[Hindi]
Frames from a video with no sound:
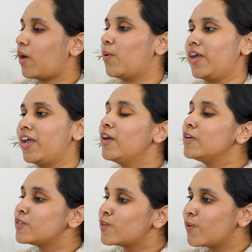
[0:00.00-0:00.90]
okay
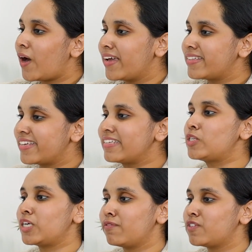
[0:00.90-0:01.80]
so i
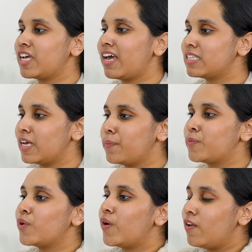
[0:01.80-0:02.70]
think gfg has
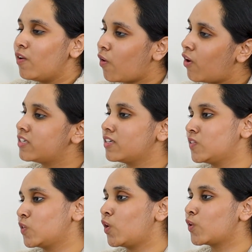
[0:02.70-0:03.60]
helped you a lot
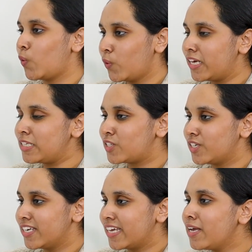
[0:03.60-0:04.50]
in your coding
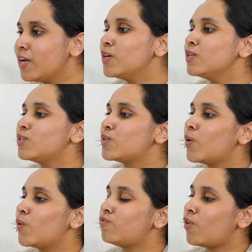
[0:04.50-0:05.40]
journey
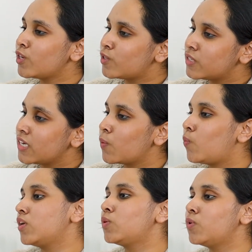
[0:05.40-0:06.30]
so for today
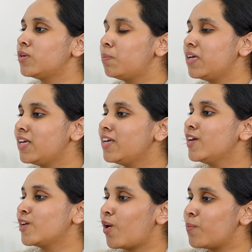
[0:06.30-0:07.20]
what would
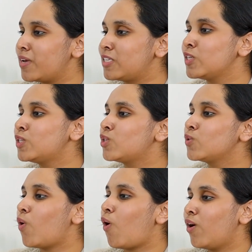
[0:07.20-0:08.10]
be your message
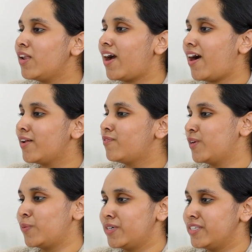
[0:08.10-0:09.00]
to all our
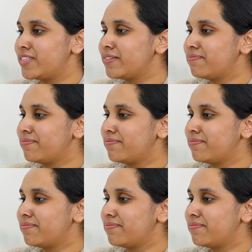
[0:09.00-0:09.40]
viewers